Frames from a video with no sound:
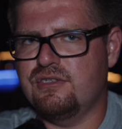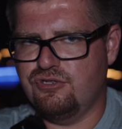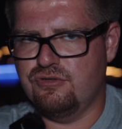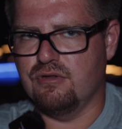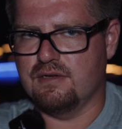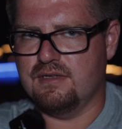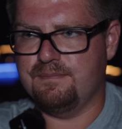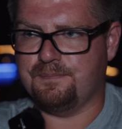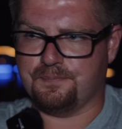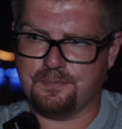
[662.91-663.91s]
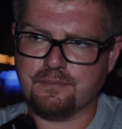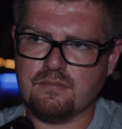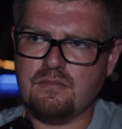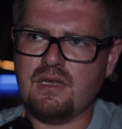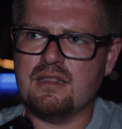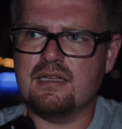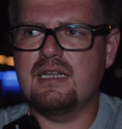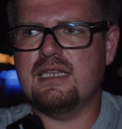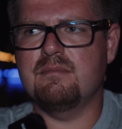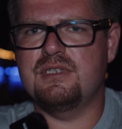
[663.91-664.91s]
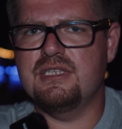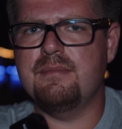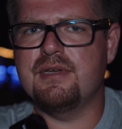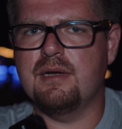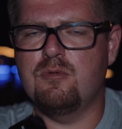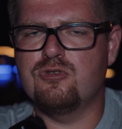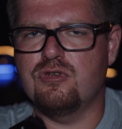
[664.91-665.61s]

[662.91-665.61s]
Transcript: тысяч долларов, да, тогда там динамика плюс